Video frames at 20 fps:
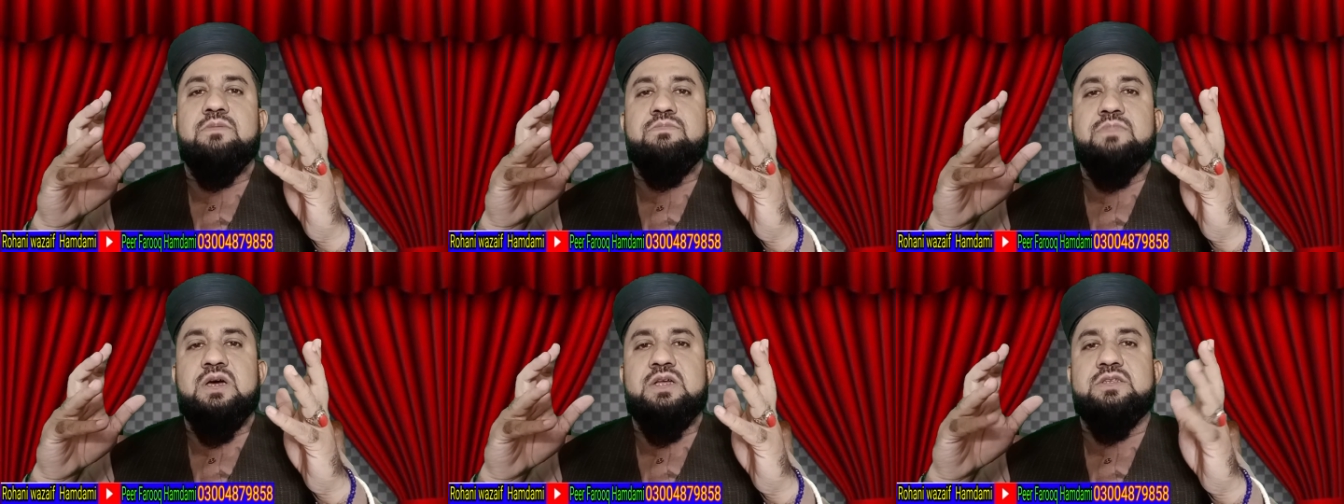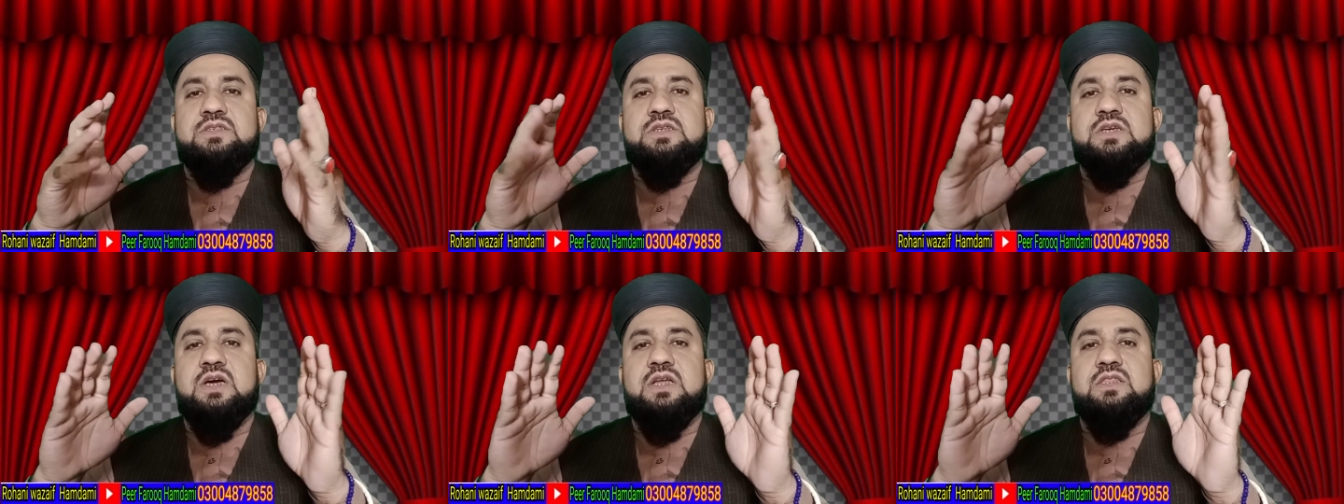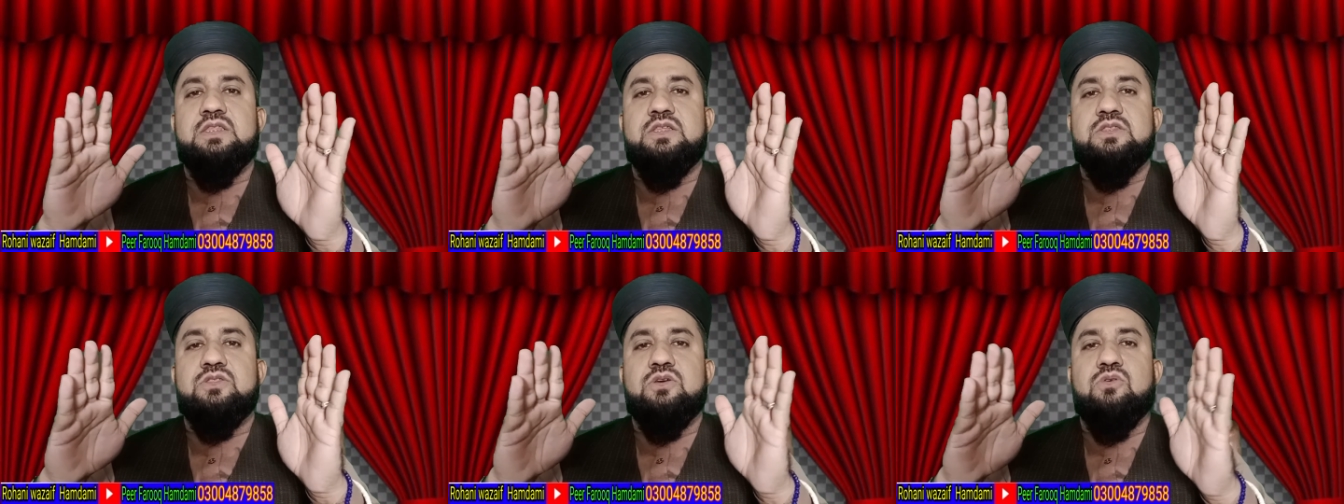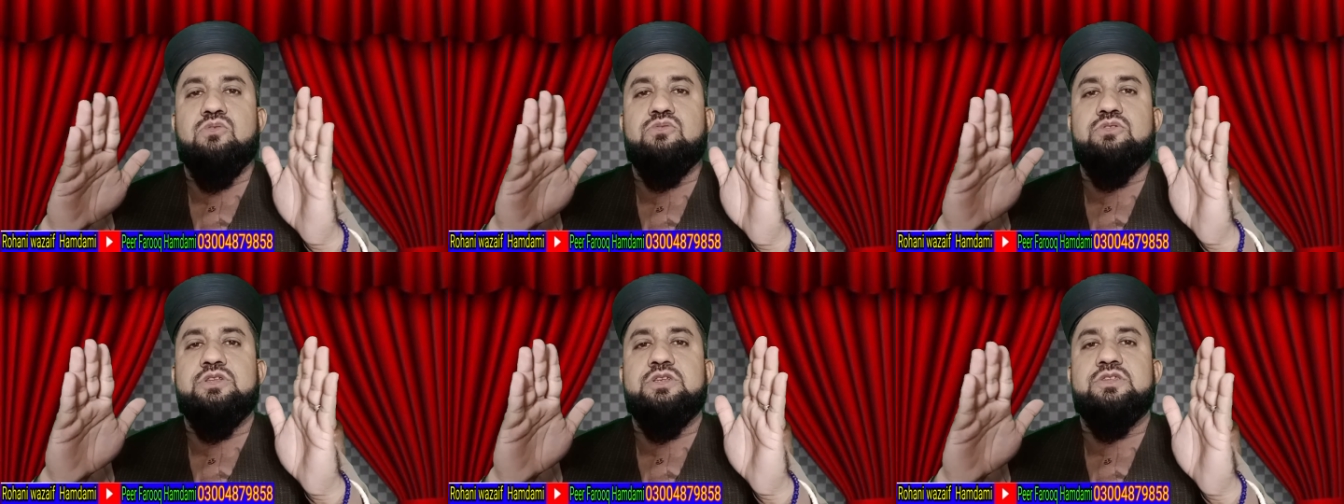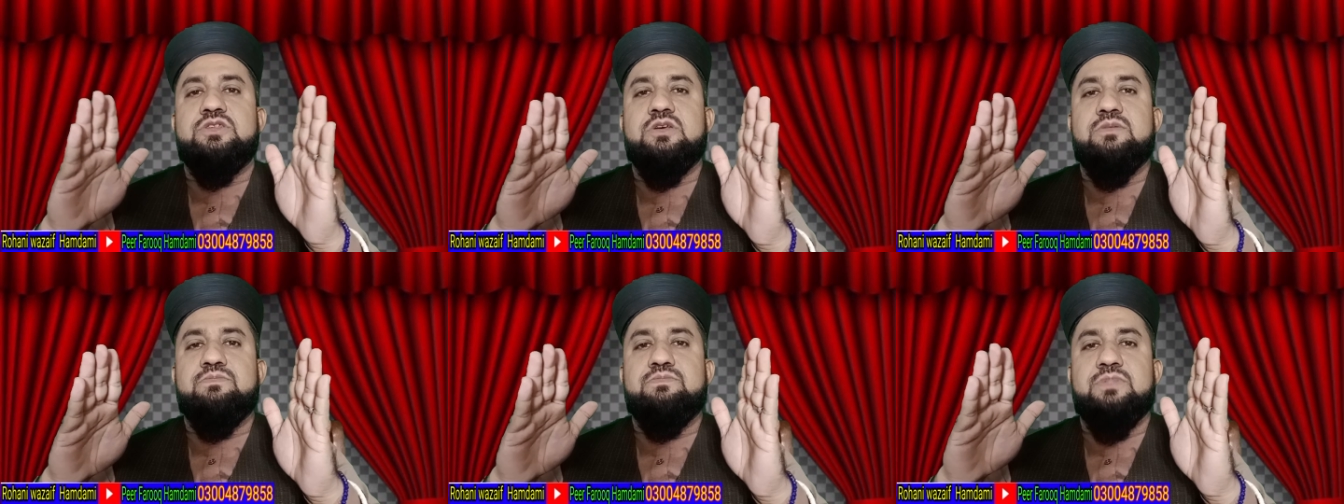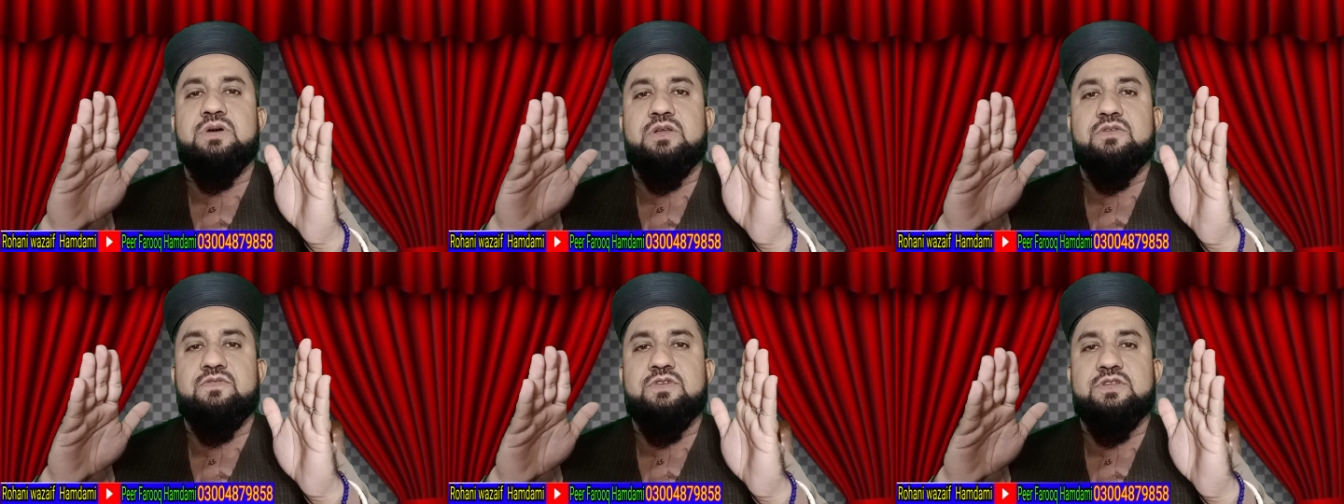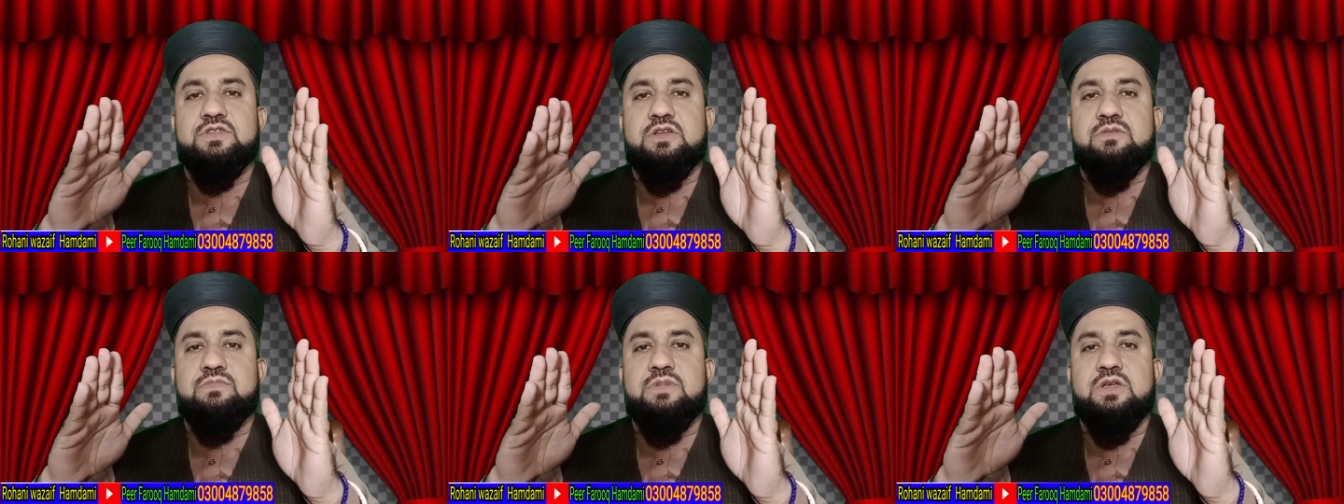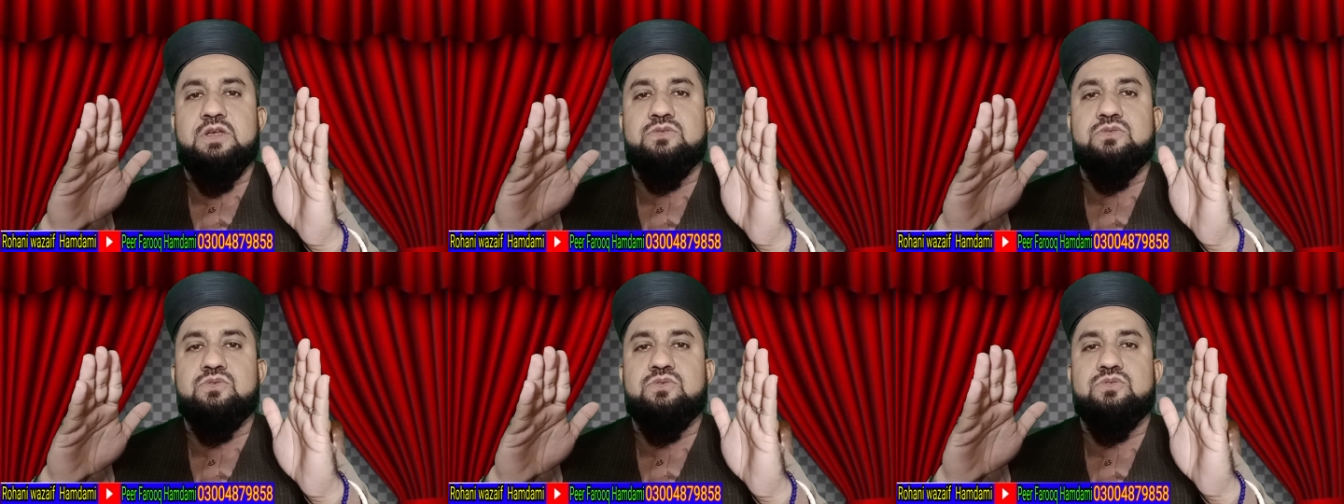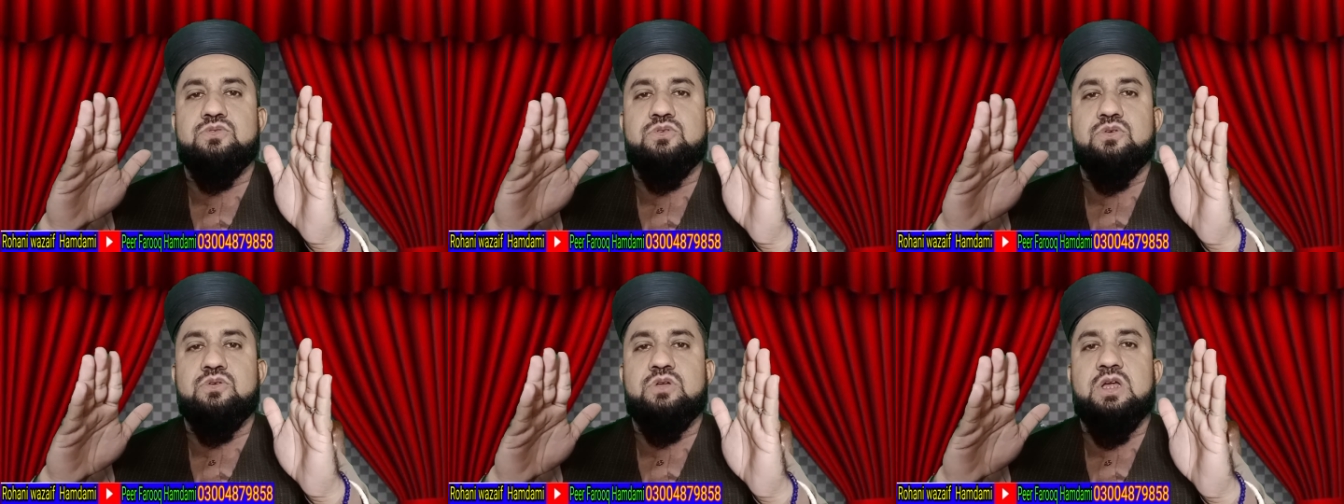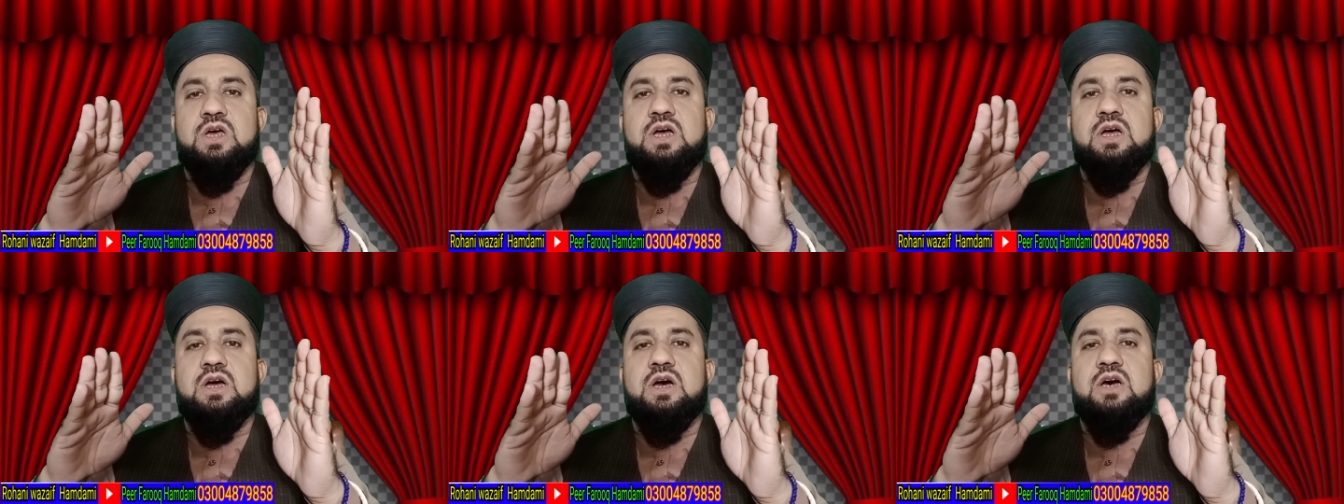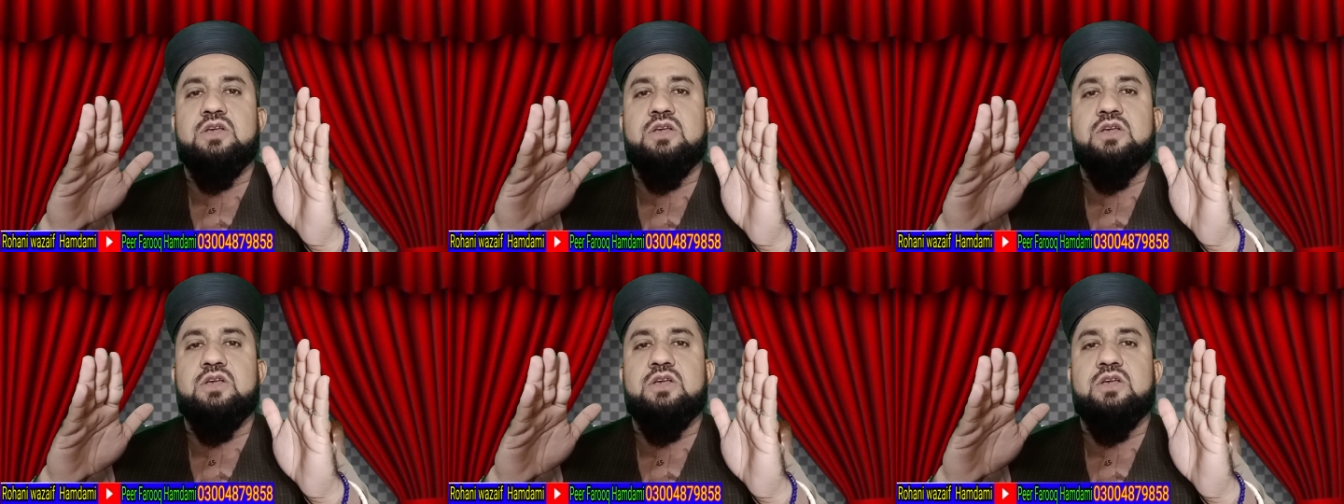मैं कर देता हूँ जिसम पर वजन महसूस होना